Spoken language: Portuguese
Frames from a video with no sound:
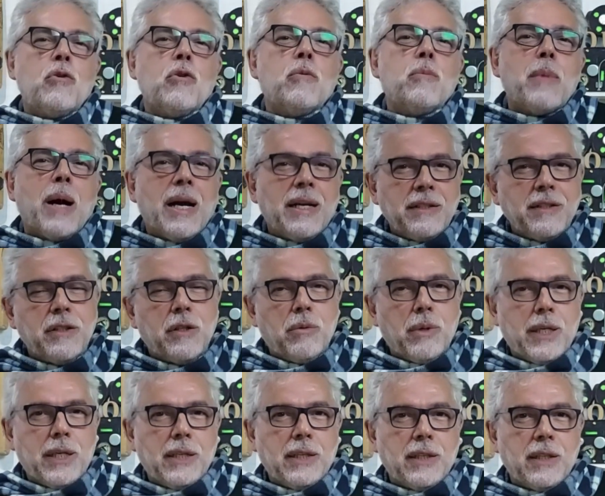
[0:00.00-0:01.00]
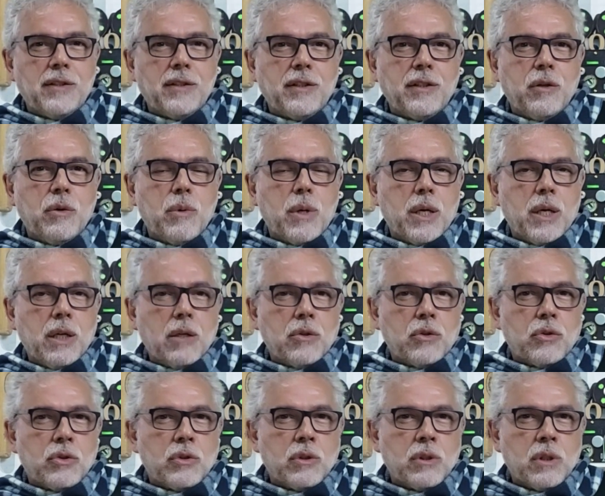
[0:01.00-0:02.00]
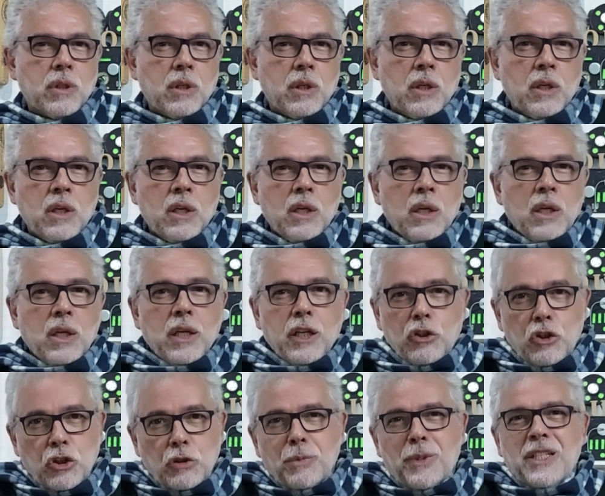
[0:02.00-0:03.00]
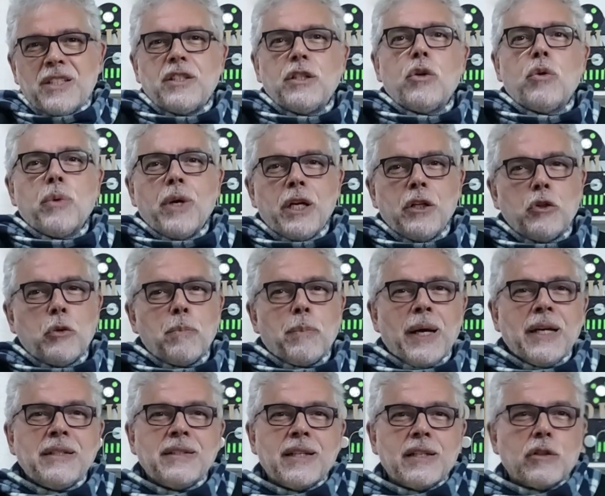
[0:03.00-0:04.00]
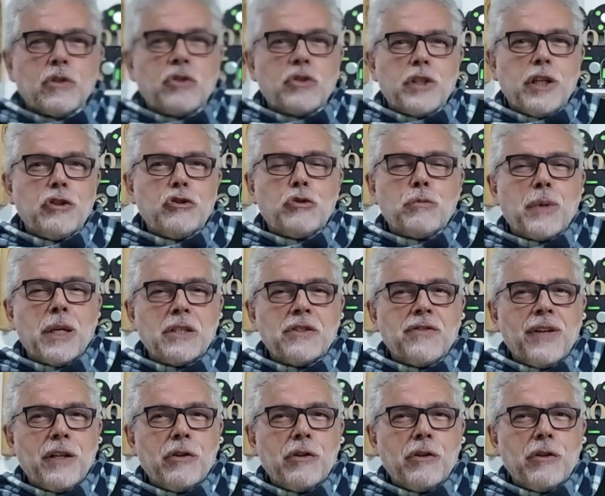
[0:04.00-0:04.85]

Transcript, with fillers: com mais de 45 anos. Em 2050, o país será o sexto mais